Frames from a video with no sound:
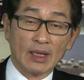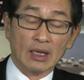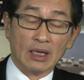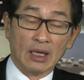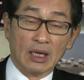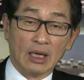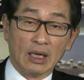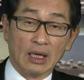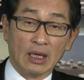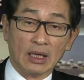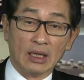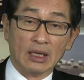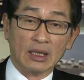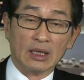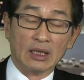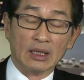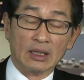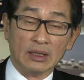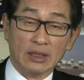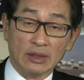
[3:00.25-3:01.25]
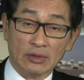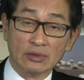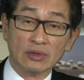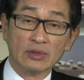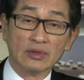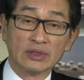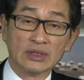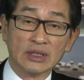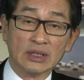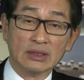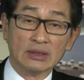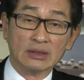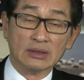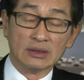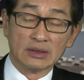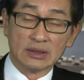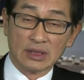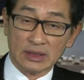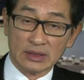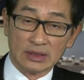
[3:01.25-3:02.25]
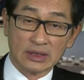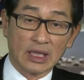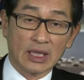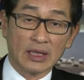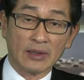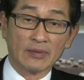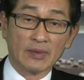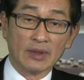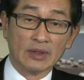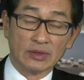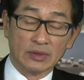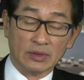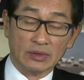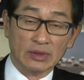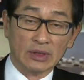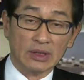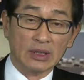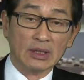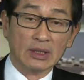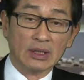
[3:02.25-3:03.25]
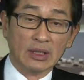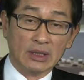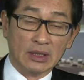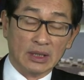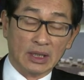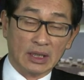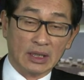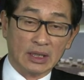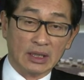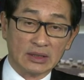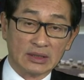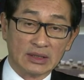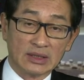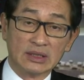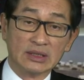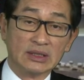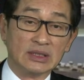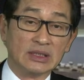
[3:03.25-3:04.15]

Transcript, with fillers: 啊流动性增加，从于那个刺